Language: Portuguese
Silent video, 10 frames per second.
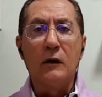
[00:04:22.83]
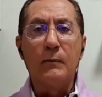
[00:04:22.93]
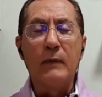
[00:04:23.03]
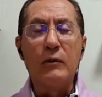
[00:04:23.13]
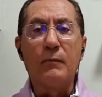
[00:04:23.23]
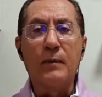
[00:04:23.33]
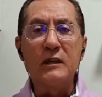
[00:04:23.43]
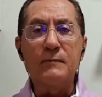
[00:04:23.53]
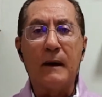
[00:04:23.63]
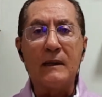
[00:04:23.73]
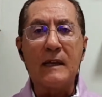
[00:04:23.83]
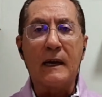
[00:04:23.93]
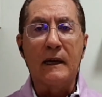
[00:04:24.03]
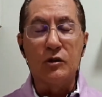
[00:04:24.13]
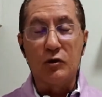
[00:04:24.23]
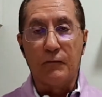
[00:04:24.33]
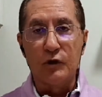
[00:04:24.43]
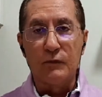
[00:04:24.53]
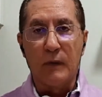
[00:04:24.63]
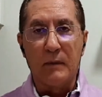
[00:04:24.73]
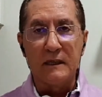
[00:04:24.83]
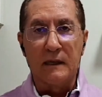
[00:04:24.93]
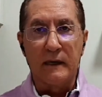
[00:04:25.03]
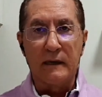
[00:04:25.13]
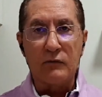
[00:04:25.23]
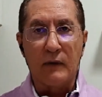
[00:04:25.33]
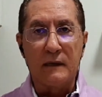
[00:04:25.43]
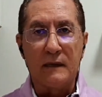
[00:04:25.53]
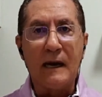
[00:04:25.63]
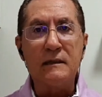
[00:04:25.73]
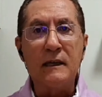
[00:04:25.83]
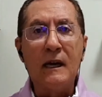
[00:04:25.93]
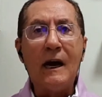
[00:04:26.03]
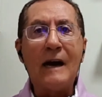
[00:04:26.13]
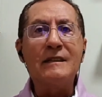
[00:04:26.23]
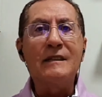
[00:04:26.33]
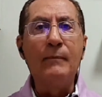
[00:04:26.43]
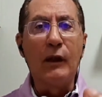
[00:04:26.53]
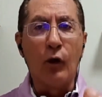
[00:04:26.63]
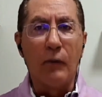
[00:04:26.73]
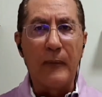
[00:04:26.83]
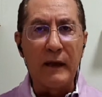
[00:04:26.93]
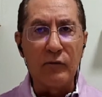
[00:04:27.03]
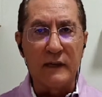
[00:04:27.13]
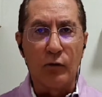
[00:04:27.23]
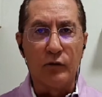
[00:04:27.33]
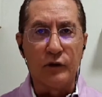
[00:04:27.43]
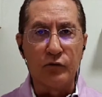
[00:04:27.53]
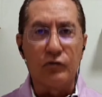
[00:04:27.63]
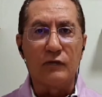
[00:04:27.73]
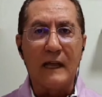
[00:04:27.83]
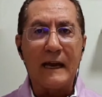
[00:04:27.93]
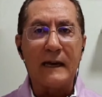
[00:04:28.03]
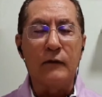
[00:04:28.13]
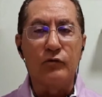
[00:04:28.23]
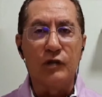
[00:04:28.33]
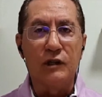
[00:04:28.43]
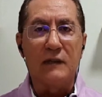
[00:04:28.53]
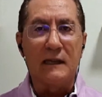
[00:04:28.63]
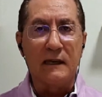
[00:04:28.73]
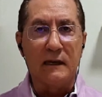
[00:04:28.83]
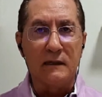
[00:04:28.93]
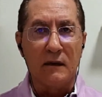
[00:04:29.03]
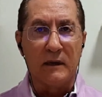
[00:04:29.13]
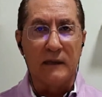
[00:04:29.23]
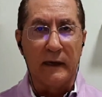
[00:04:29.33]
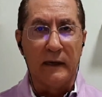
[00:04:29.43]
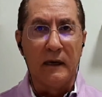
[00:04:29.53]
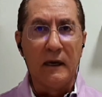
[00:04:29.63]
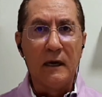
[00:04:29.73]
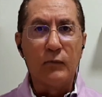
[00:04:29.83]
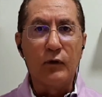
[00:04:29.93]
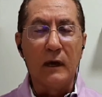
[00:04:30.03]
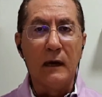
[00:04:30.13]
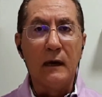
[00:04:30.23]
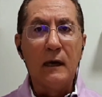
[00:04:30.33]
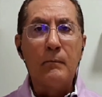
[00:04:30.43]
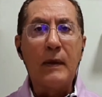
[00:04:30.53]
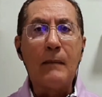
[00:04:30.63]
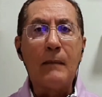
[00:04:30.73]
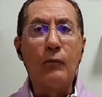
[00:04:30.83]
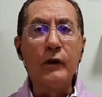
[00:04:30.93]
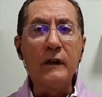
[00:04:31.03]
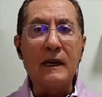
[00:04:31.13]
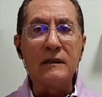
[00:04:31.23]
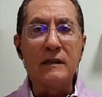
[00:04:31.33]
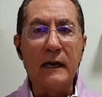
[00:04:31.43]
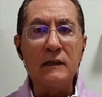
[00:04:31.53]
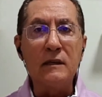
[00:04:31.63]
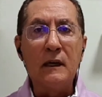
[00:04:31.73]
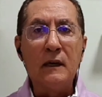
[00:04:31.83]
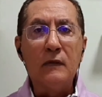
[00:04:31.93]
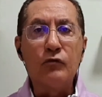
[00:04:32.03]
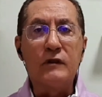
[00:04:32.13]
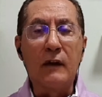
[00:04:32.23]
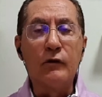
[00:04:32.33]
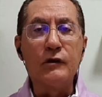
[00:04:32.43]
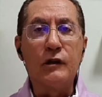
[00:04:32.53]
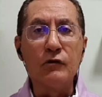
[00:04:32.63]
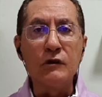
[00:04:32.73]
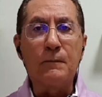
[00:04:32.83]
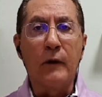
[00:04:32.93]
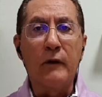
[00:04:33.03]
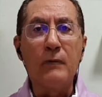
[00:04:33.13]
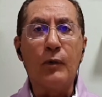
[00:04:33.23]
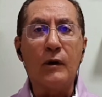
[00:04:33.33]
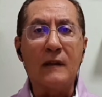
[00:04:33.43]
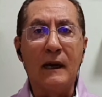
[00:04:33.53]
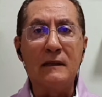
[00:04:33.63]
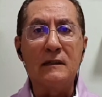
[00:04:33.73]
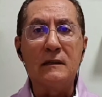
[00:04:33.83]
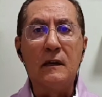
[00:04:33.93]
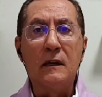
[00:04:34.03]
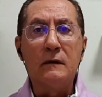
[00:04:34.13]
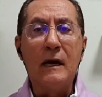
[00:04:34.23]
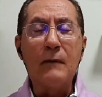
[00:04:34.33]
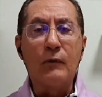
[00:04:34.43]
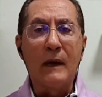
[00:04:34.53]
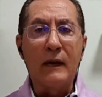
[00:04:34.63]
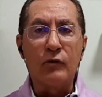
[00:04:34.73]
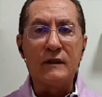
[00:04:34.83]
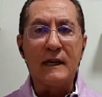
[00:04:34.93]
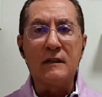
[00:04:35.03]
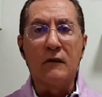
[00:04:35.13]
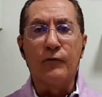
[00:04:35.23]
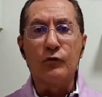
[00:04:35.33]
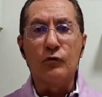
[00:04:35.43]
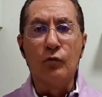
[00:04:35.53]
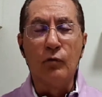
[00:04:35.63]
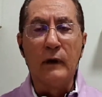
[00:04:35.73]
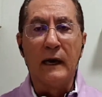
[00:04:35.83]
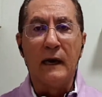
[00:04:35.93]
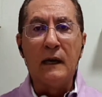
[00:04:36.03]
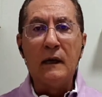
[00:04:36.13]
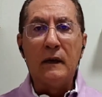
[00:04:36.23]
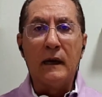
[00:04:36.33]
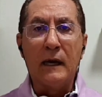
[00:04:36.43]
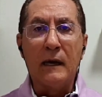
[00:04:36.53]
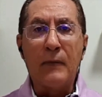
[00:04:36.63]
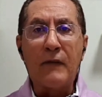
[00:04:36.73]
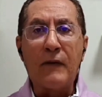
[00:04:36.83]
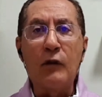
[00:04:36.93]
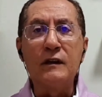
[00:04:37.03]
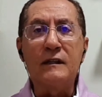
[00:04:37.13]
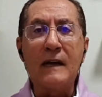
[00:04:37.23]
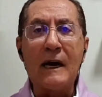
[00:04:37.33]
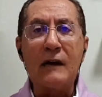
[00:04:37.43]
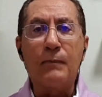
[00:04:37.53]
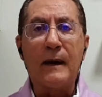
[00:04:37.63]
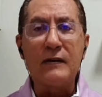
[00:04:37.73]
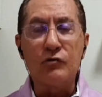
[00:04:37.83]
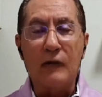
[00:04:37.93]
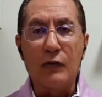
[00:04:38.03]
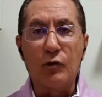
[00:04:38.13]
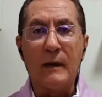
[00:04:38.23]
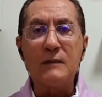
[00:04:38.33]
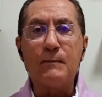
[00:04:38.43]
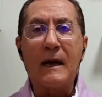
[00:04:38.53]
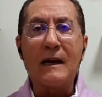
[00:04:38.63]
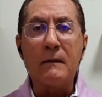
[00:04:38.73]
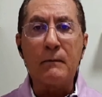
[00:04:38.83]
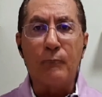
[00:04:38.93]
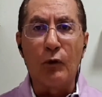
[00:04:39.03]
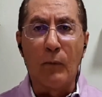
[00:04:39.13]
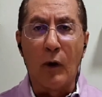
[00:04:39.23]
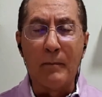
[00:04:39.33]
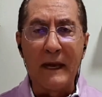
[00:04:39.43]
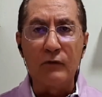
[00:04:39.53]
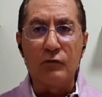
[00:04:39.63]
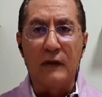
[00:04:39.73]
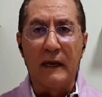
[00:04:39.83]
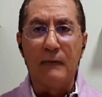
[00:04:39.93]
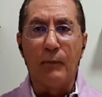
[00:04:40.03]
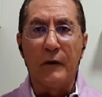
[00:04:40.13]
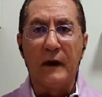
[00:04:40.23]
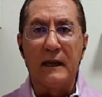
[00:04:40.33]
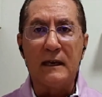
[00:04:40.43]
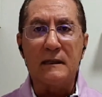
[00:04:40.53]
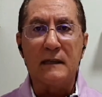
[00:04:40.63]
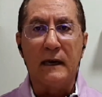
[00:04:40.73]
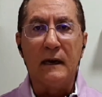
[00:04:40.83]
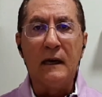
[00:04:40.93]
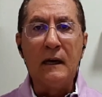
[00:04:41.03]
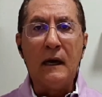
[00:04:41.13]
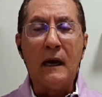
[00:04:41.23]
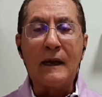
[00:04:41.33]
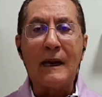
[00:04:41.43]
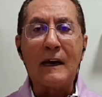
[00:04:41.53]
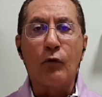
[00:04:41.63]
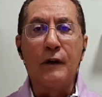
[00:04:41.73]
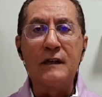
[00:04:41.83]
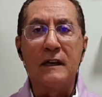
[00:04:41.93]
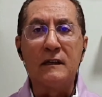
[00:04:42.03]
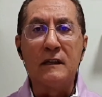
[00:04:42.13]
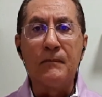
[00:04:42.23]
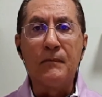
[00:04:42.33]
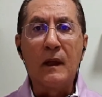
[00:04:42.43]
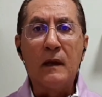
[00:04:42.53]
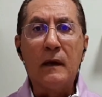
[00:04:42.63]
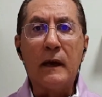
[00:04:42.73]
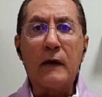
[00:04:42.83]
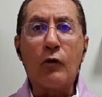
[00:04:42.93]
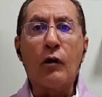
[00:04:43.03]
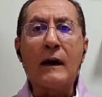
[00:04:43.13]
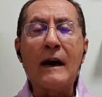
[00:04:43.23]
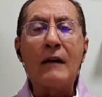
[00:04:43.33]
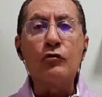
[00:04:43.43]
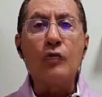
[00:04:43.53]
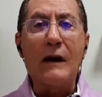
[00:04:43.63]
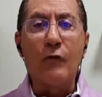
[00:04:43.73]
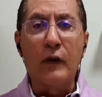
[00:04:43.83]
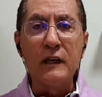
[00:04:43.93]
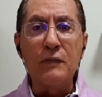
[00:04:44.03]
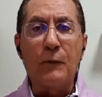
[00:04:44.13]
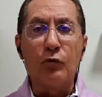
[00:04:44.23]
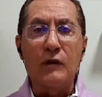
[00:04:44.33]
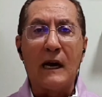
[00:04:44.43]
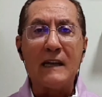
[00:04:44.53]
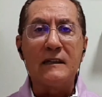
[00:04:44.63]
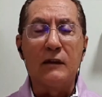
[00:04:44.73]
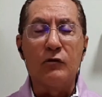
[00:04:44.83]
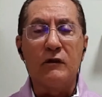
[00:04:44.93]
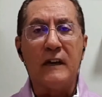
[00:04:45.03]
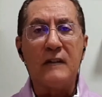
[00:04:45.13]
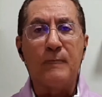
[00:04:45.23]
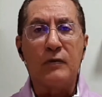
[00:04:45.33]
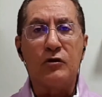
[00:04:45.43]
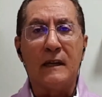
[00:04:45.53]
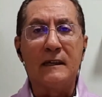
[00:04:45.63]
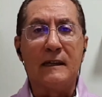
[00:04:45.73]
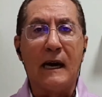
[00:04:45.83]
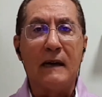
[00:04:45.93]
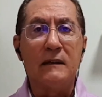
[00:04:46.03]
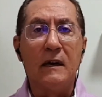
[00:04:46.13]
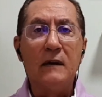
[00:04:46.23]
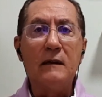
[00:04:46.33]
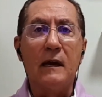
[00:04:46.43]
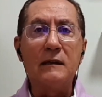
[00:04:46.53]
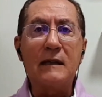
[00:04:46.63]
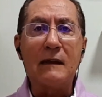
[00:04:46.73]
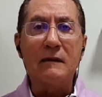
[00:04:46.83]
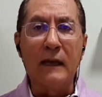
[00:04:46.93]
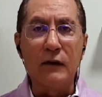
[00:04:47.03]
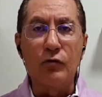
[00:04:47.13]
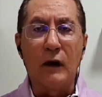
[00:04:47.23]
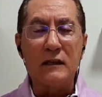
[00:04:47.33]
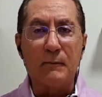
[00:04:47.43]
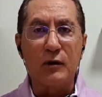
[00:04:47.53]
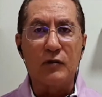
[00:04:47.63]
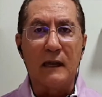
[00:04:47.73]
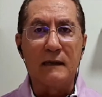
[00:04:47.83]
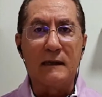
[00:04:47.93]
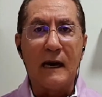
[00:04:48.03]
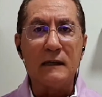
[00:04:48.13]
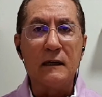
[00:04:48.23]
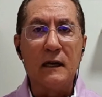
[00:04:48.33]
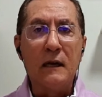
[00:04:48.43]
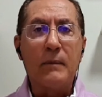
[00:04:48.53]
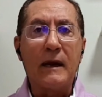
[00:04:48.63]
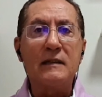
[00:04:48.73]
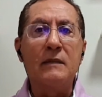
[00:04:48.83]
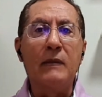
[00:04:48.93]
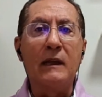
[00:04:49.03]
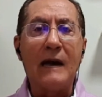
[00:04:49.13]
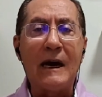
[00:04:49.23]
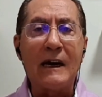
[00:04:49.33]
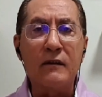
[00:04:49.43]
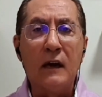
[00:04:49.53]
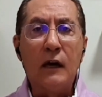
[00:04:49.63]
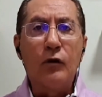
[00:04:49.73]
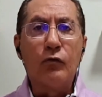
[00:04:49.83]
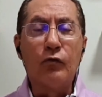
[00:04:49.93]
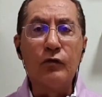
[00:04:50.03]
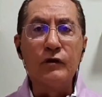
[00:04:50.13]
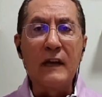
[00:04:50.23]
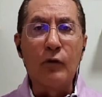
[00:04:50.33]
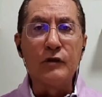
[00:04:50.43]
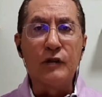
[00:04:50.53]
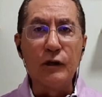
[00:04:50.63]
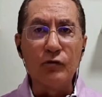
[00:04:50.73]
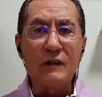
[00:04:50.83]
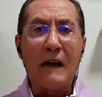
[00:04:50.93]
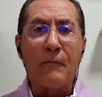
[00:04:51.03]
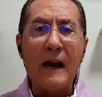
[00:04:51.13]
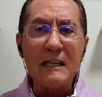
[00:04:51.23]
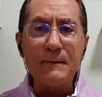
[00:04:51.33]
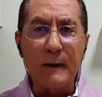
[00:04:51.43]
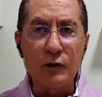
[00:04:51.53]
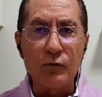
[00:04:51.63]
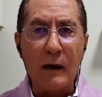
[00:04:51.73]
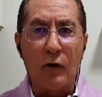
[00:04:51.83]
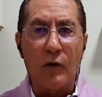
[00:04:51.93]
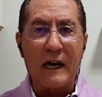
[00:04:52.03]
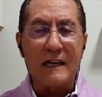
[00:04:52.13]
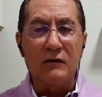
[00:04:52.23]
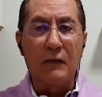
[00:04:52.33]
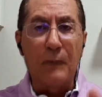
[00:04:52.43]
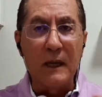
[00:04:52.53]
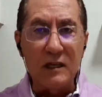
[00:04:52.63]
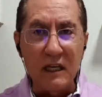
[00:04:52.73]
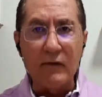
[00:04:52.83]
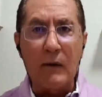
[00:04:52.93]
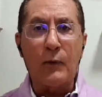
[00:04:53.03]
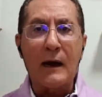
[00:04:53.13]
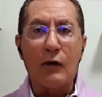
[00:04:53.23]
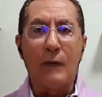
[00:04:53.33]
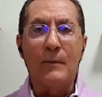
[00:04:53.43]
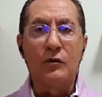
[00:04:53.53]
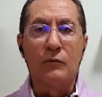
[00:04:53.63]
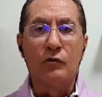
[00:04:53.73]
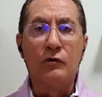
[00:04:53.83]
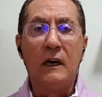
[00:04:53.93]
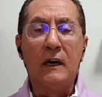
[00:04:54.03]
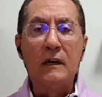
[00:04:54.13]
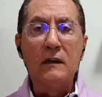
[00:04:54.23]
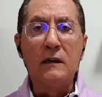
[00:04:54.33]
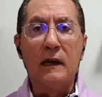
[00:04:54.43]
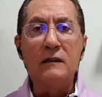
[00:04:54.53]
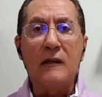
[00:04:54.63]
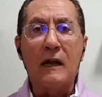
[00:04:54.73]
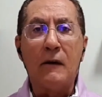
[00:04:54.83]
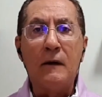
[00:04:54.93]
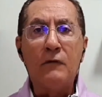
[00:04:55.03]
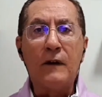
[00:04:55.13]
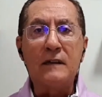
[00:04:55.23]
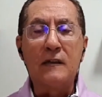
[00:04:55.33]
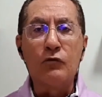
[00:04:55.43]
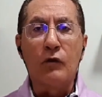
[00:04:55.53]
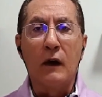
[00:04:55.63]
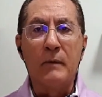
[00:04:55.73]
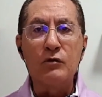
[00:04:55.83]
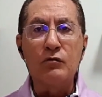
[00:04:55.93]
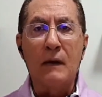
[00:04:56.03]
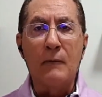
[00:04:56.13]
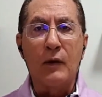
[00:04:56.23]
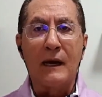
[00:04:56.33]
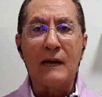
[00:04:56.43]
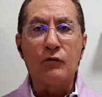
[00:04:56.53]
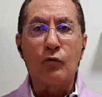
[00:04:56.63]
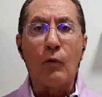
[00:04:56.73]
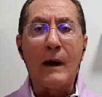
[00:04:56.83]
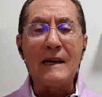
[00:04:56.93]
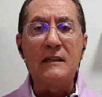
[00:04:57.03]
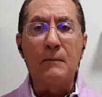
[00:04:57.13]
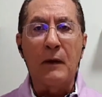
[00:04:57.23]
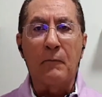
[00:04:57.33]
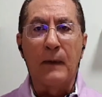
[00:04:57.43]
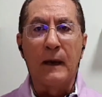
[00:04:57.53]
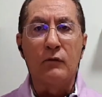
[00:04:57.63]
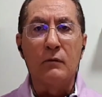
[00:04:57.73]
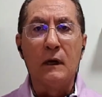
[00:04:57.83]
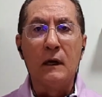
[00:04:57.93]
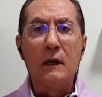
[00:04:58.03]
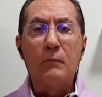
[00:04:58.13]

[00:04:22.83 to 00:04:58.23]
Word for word: Então, para mim, o principal atacante do futebol brasileiro na atualidade assimilou bem os elogios do técnico Tite da seleção brasileira, porque para muita gente os elogios foram importantes, né, para uma negociação futura, é, para valorizar o passo do jogador, mas para o momento dele poderia ser aquela coisa de é, colocar o jogador em dificuldade se ele não tivesse personalidade. E ele está tendo essa personalidade para assimilar os elogios na véspera de uma convocação definitiva para uma Copa do Mundo e ele está fazendo realmente um campeonato quase perfeito.